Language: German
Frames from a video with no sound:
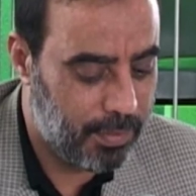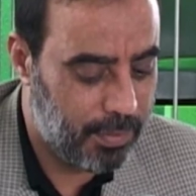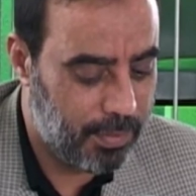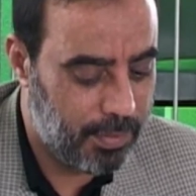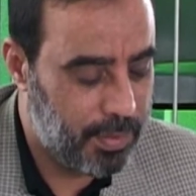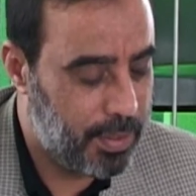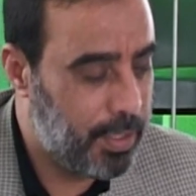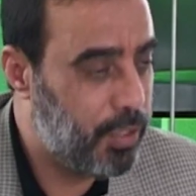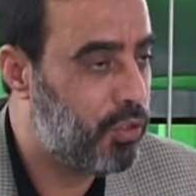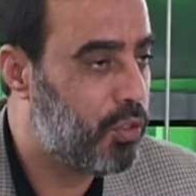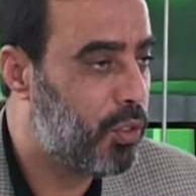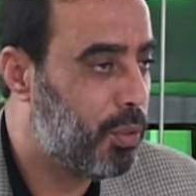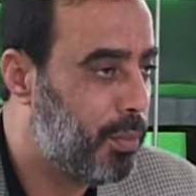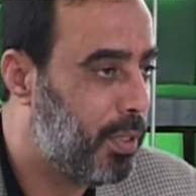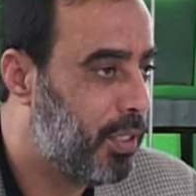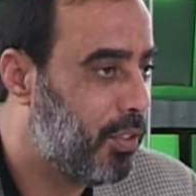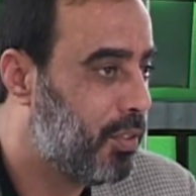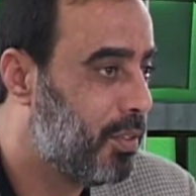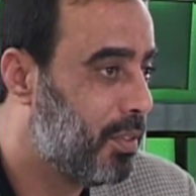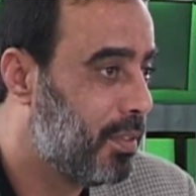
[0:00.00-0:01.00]
siehst du
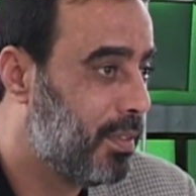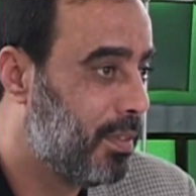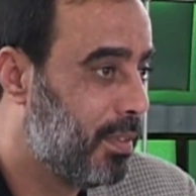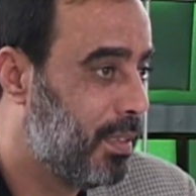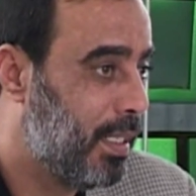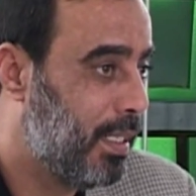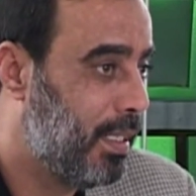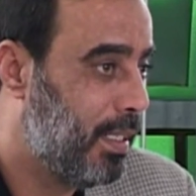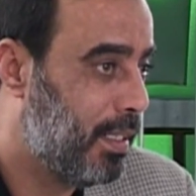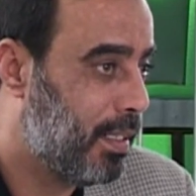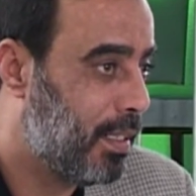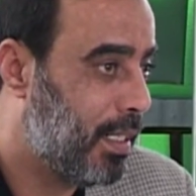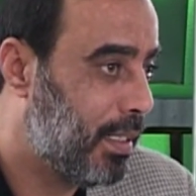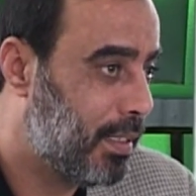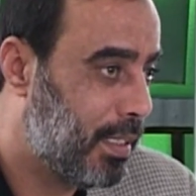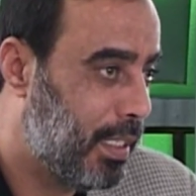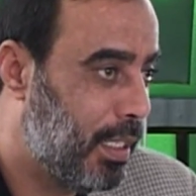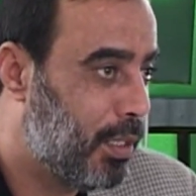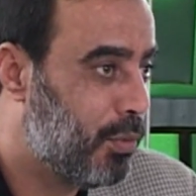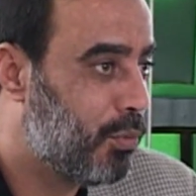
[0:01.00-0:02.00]
mich? Der Lehrer
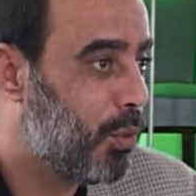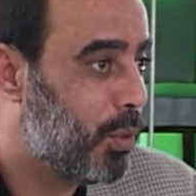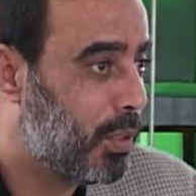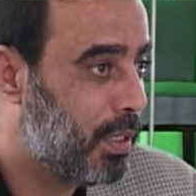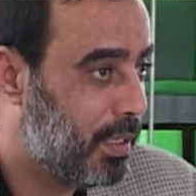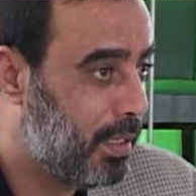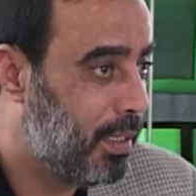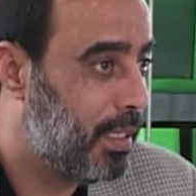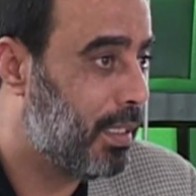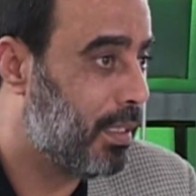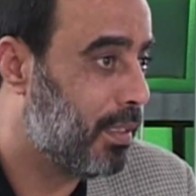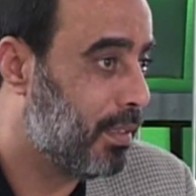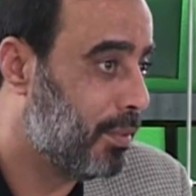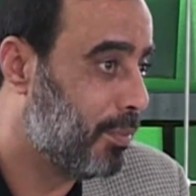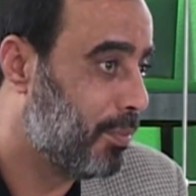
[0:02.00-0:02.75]
hat geantwortet, ja.